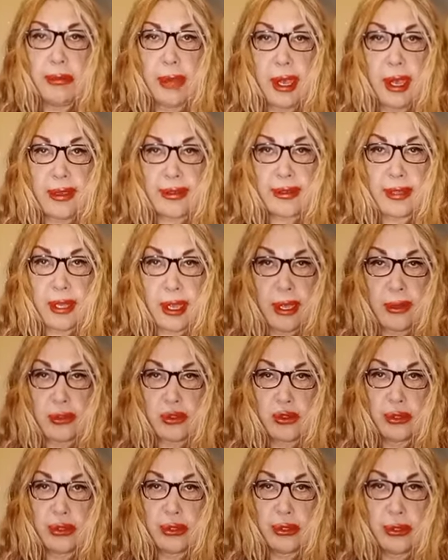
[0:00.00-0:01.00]
aslan
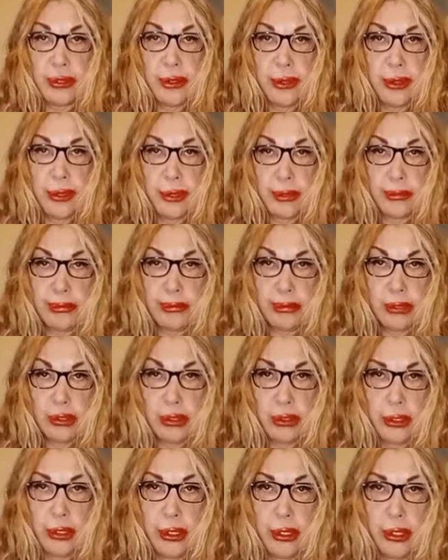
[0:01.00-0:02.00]
sütünü,
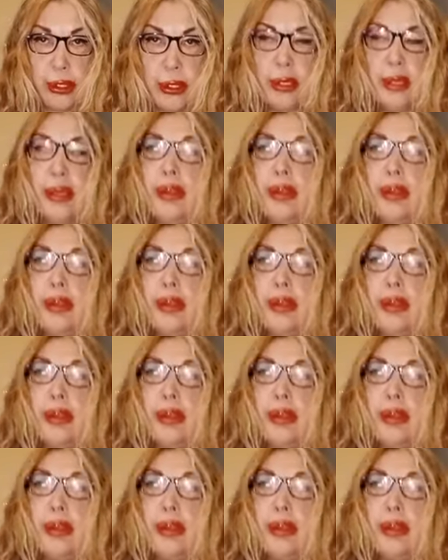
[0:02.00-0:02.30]
bunu.